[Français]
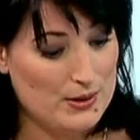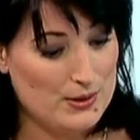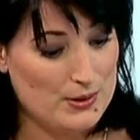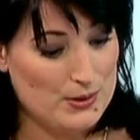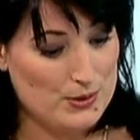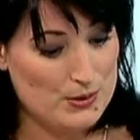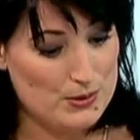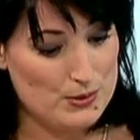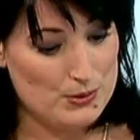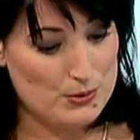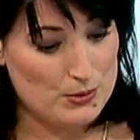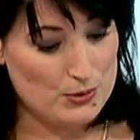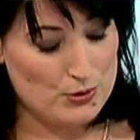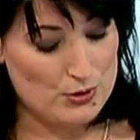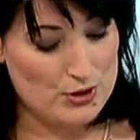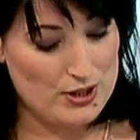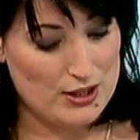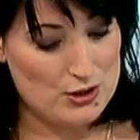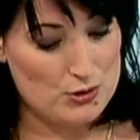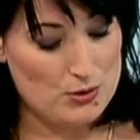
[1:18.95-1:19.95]

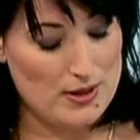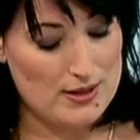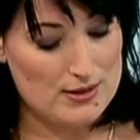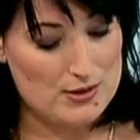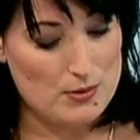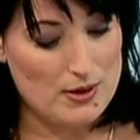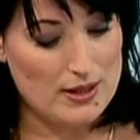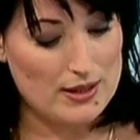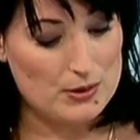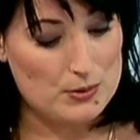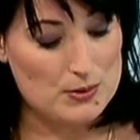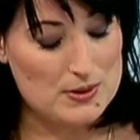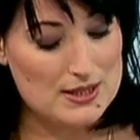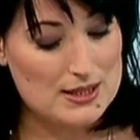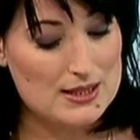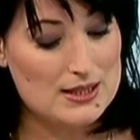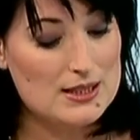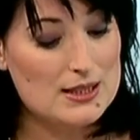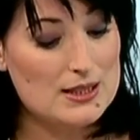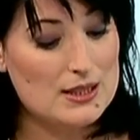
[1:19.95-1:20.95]
aux enchères soit, soit
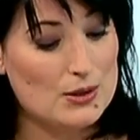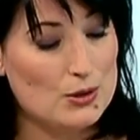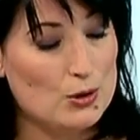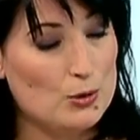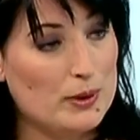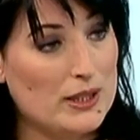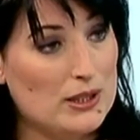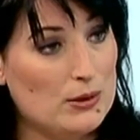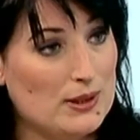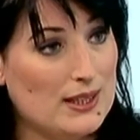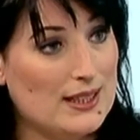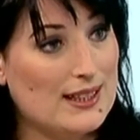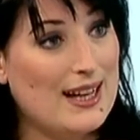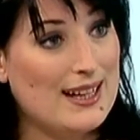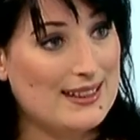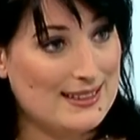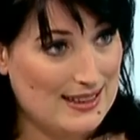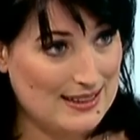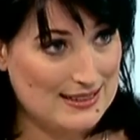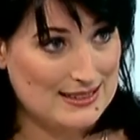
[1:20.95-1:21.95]
réussie, le prix doit
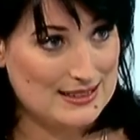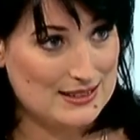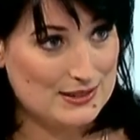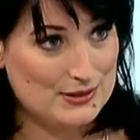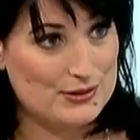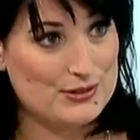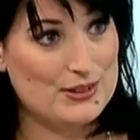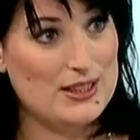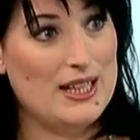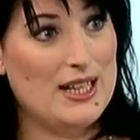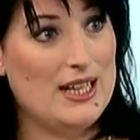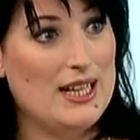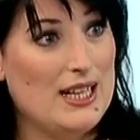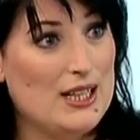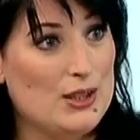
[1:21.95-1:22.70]
être attractif.